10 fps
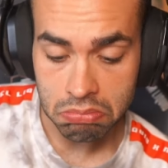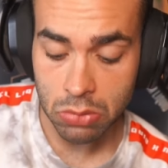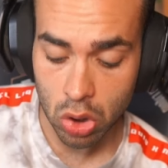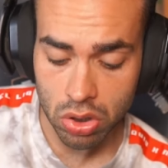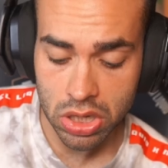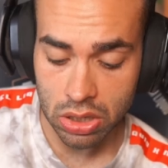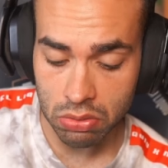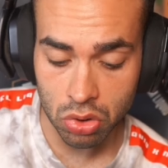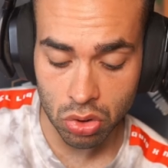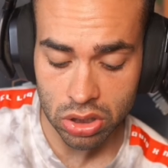Oye,
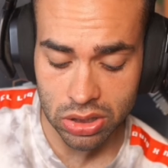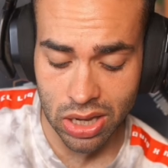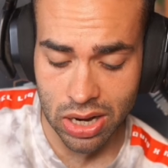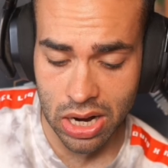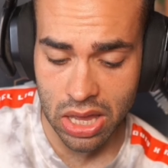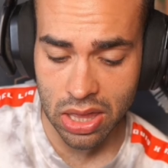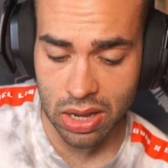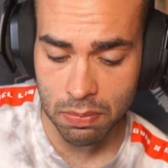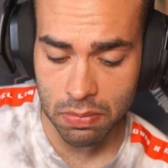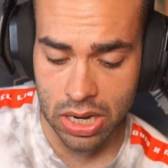no está nada
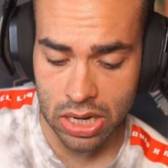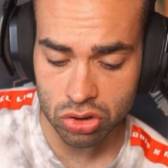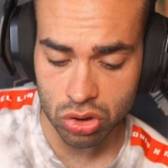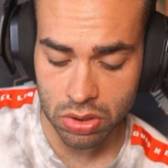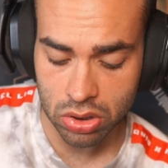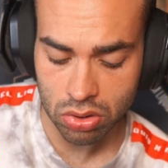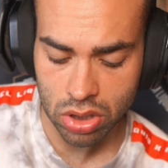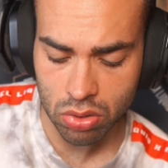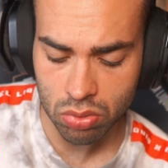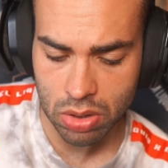mal, sobre todo que
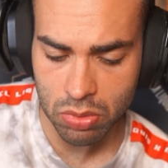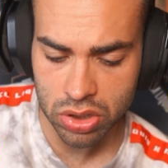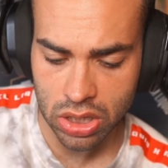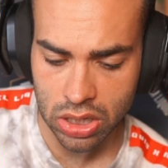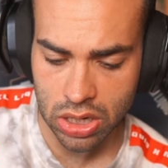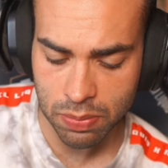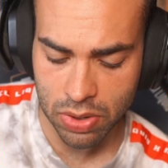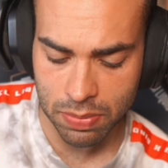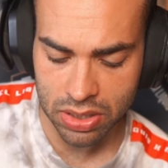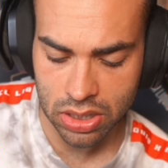con una monta por
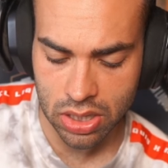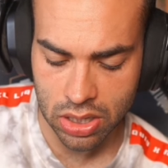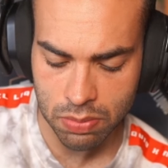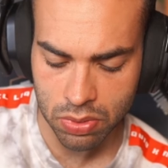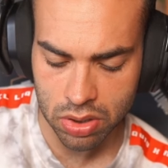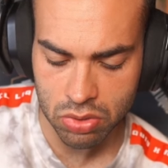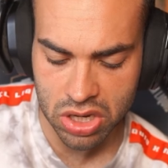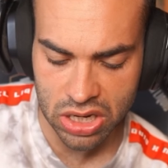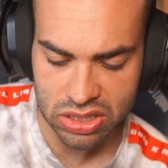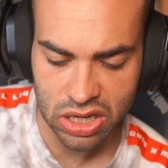la parte de aquí podemos
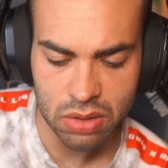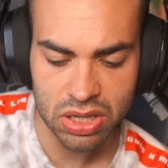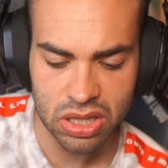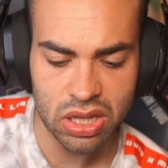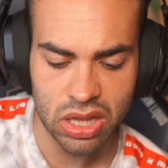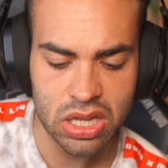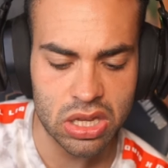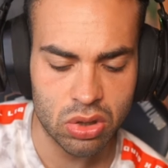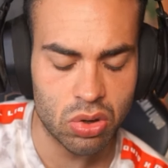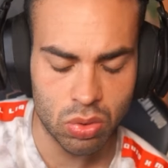llegar a sacar bastante
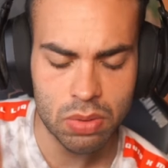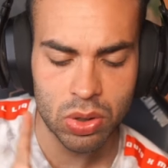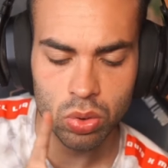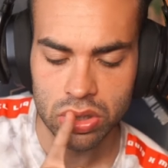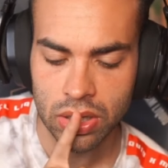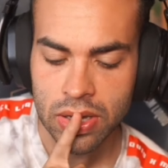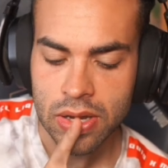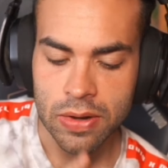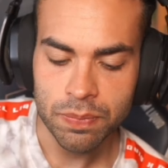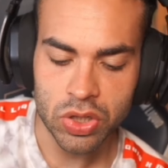dañito, lo cual me gusta.
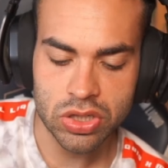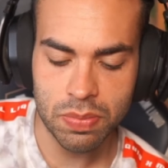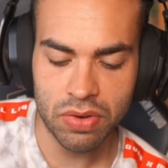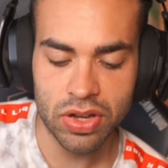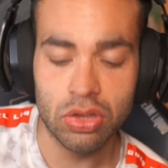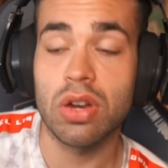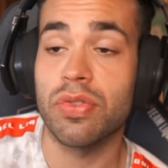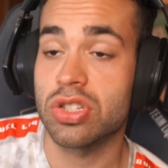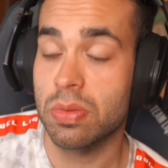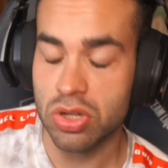Entonces, perfecto, le
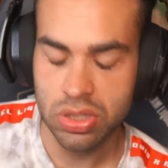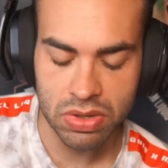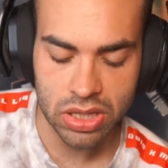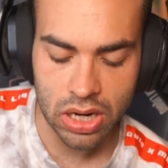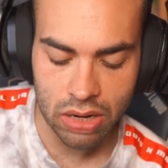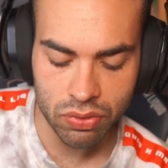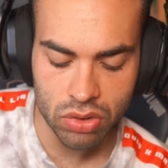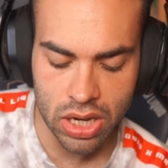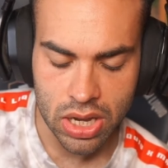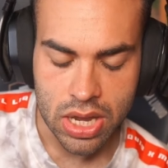forzamos encima tirar la
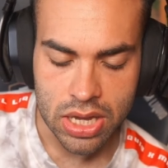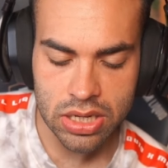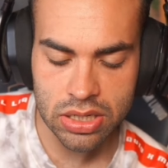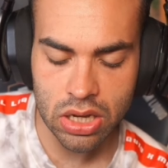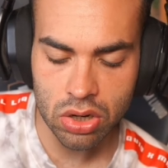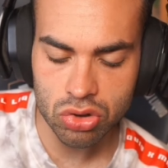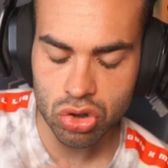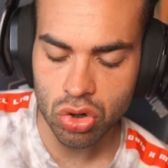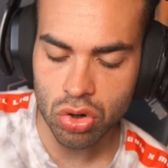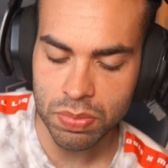furia. Y si a
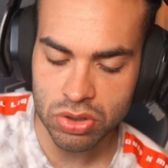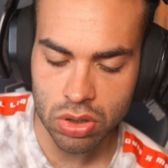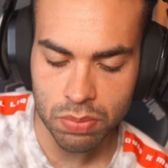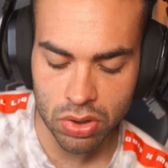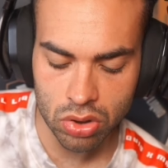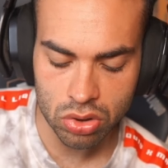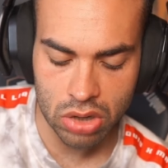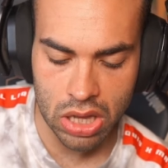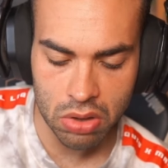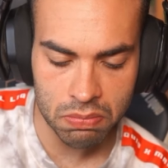nosotros nos presionan por el otro
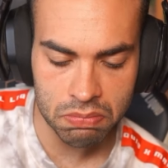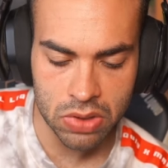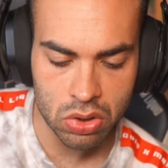lado, no creo